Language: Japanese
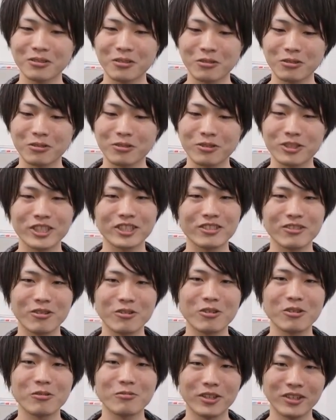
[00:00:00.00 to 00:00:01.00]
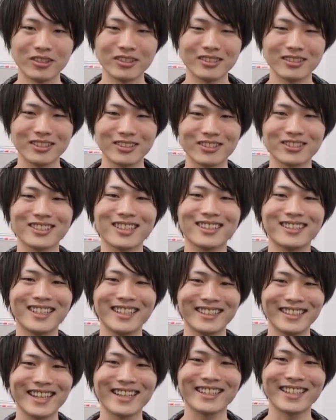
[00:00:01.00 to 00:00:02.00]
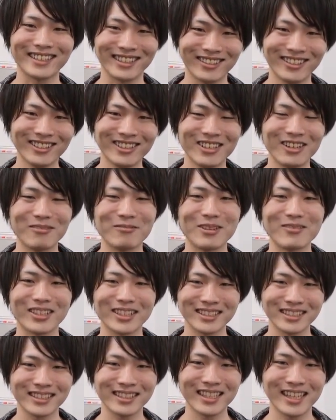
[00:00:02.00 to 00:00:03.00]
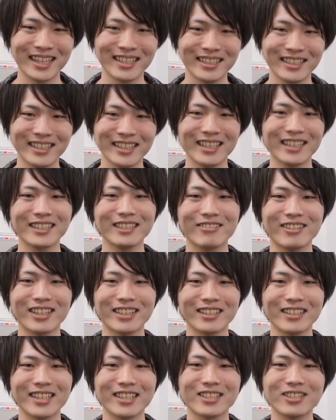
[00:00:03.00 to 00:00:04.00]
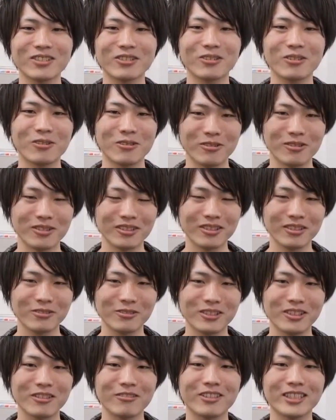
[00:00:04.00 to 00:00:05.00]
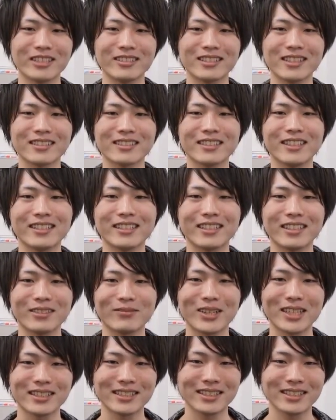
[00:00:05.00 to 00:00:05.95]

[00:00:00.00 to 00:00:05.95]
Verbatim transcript: うこのロジックを今後もずっと使っていきたいなと思います、はい、では検証の方これで終わりにさせていただきま